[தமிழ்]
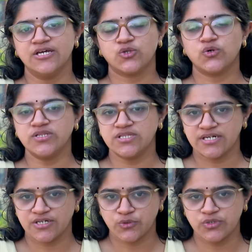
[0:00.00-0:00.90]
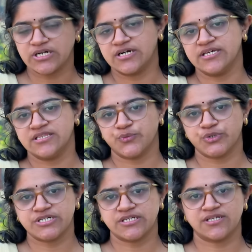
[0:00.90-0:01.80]
தொண்ணூற்றி எட்டு குழுக்கள் இந்த
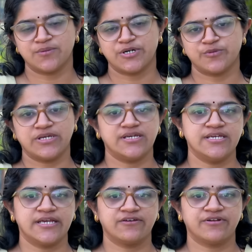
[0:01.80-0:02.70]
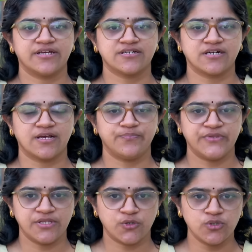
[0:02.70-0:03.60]
ஒன்றியத்தில் மட்டுமே இயங்கி வருகின்றன
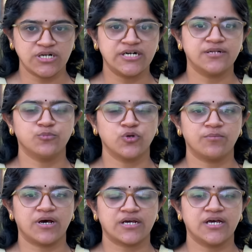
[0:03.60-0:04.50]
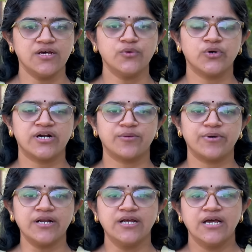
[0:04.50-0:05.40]
இந்த குழுக்களின் மூலமாக ஒரு நபர்